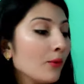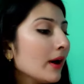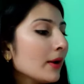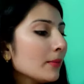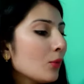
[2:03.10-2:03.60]
हुआ
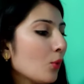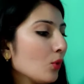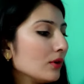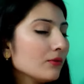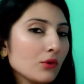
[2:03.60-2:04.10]
है
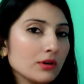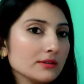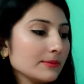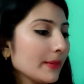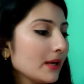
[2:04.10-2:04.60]
बोल्ड
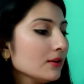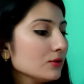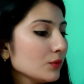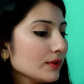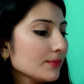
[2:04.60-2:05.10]
वर्ड्स में
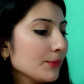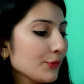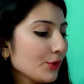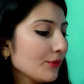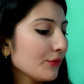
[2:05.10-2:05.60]
स्विस
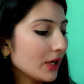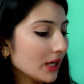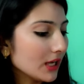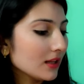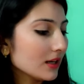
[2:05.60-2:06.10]
ब्यूटी पिंक
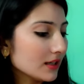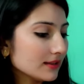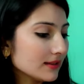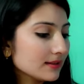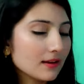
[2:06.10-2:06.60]
की थर्टी
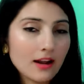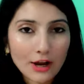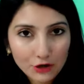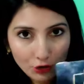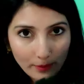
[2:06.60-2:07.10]
सिक्स कलर आई
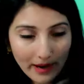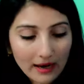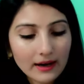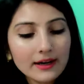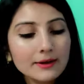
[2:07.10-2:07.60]
शेड
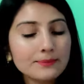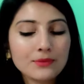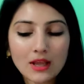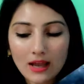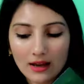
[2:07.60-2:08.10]
पैलेट
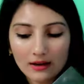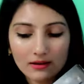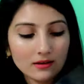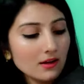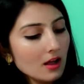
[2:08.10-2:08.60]
एंड
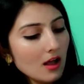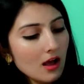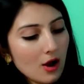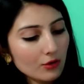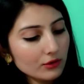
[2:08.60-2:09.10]

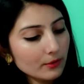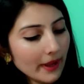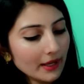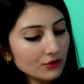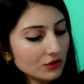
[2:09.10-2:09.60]
आउटर
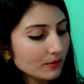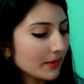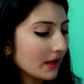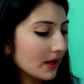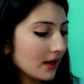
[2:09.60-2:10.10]
पैकेजिंग
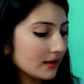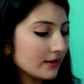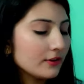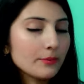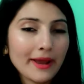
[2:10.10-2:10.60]
में एंड
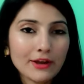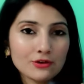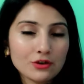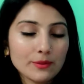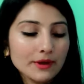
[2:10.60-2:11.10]
इनर
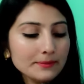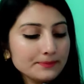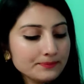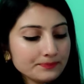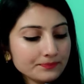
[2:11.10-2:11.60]
पैकेजिंग में
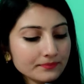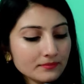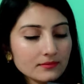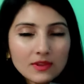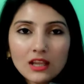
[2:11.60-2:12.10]

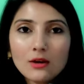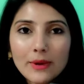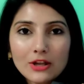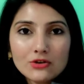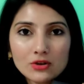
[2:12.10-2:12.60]
ये
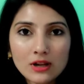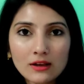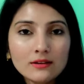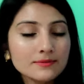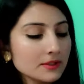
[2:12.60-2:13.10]
मैंशन है
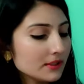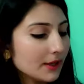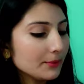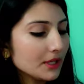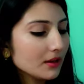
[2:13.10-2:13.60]
सेम
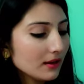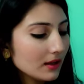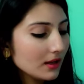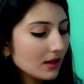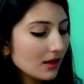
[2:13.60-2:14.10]
थिंग
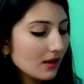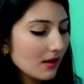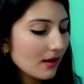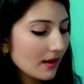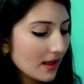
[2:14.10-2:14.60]

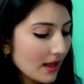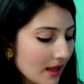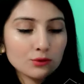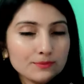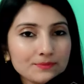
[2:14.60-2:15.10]

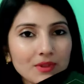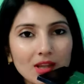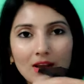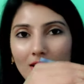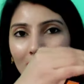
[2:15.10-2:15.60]

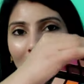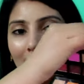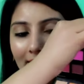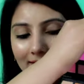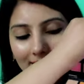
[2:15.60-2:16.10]

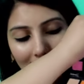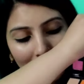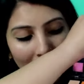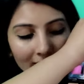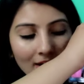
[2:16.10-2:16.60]
एंड इस
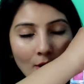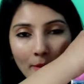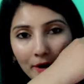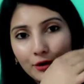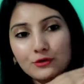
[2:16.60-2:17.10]
तरह के
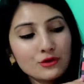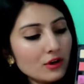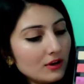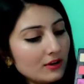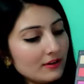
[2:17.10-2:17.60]
हमारे कुछ
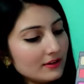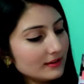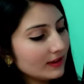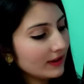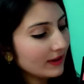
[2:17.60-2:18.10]
कलर्स
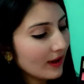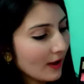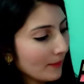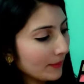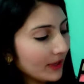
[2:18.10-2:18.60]
हैं यहाँ
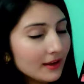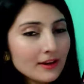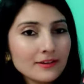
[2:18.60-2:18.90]
पे